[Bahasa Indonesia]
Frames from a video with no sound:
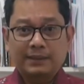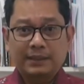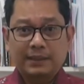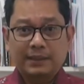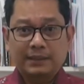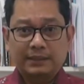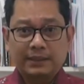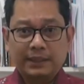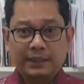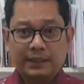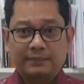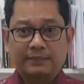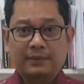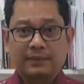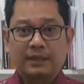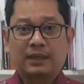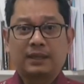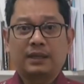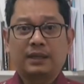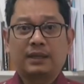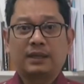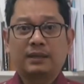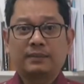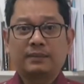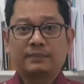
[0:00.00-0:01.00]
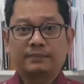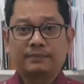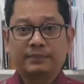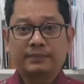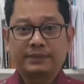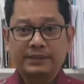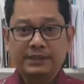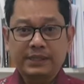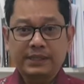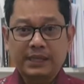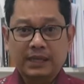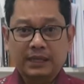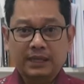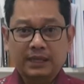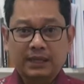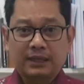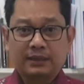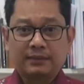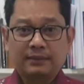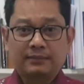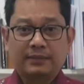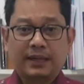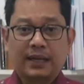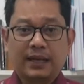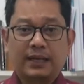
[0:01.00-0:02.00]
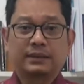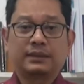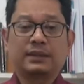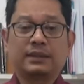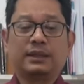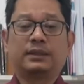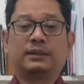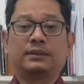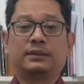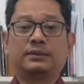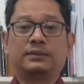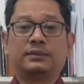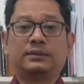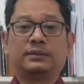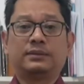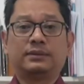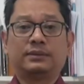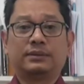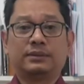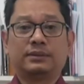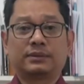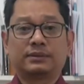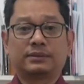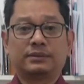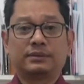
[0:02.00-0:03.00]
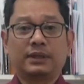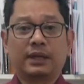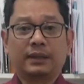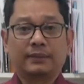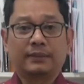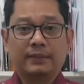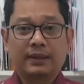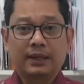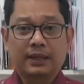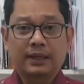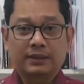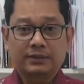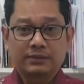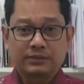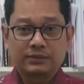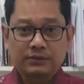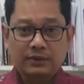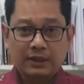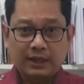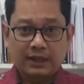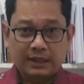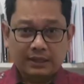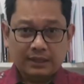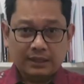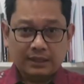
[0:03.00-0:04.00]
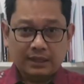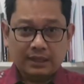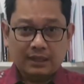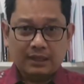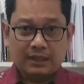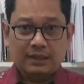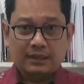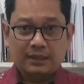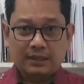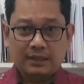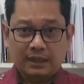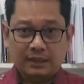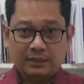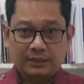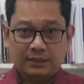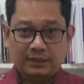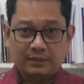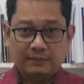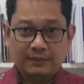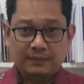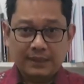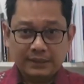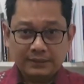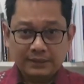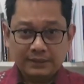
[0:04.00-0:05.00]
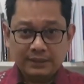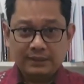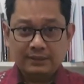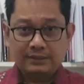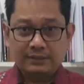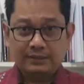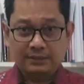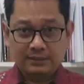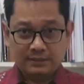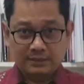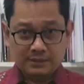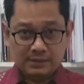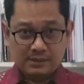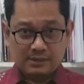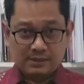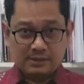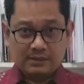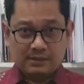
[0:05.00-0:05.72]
dengan tema penyiaran bangkit untuk Jabar Juara Lahir Batin